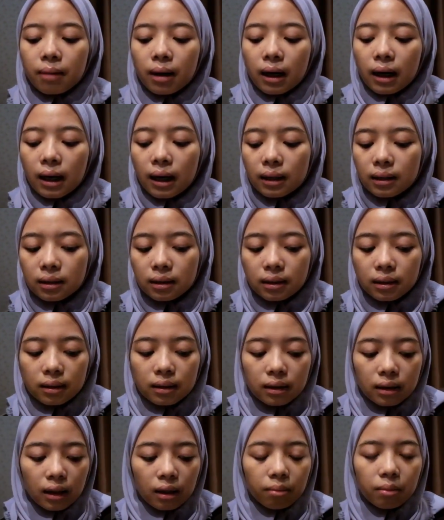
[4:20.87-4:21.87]

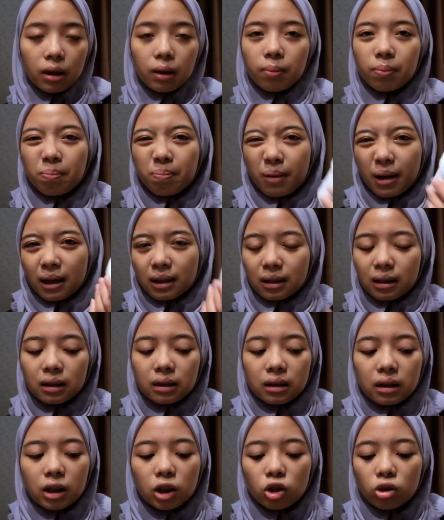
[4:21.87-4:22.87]
makanya lebih
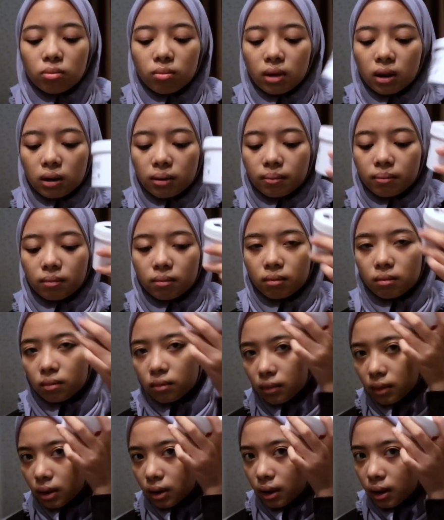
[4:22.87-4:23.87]
praktis sih cuman
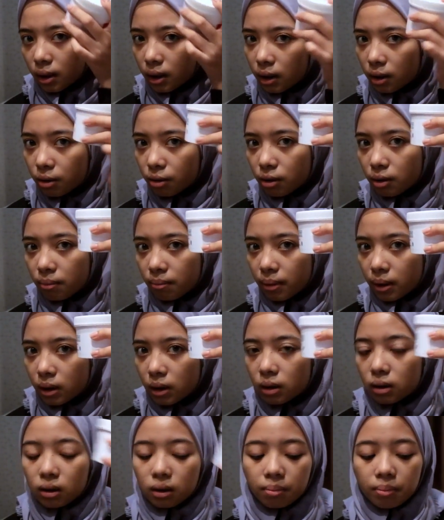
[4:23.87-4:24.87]
ya gitu
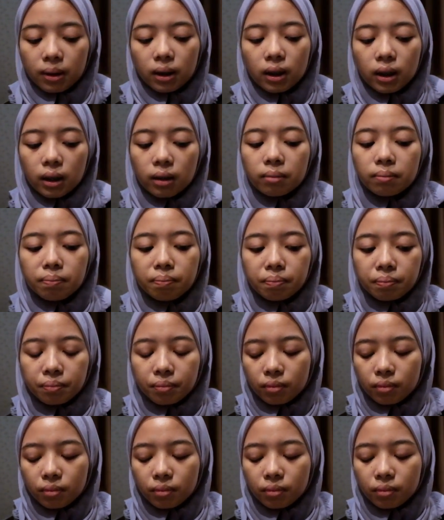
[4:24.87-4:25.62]
tempatnya tetap gede